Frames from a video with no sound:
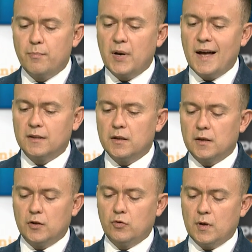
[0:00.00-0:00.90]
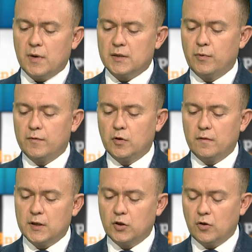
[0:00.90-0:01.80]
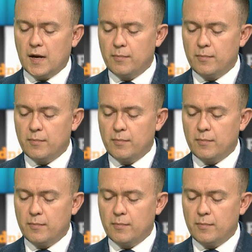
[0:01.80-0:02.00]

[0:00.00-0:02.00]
plany, który ma spowodować to,